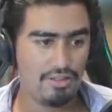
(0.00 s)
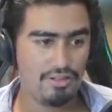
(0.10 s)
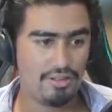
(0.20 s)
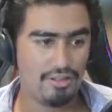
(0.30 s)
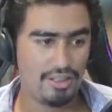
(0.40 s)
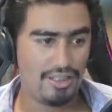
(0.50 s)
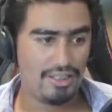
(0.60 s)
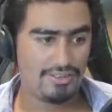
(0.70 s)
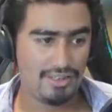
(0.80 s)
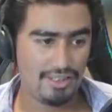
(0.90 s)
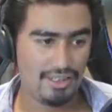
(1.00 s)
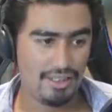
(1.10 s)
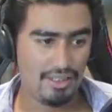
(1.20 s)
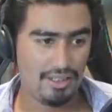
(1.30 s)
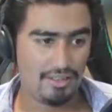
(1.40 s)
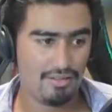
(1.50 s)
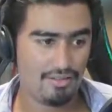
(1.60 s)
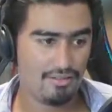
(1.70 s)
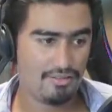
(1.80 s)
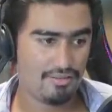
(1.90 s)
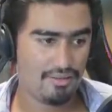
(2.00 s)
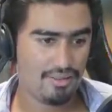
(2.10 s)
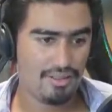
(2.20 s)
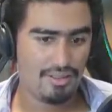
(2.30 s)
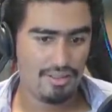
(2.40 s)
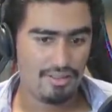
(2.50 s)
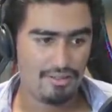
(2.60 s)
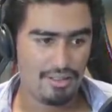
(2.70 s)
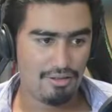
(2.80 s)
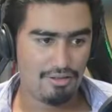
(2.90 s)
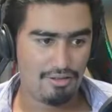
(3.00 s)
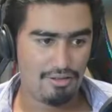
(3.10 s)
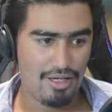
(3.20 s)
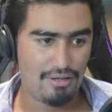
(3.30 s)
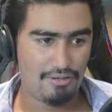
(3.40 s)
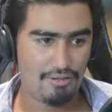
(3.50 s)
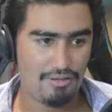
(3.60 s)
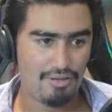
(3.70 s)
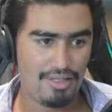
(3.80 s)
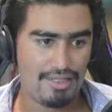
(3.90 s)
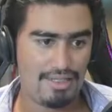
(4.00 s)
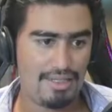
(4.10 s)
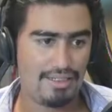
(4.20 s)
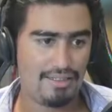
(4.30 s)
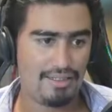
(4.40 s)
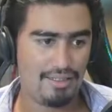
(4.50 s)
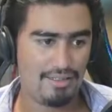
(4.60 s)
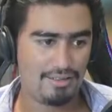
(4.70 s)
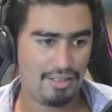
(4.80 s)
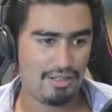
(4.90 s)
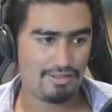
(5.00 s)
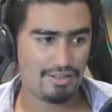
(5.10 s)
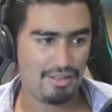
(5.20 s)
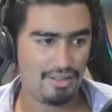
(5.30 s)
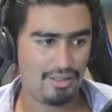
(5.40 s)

no! Lo que le sigue. Tengo a uno en el aire. Eso ya lo sé.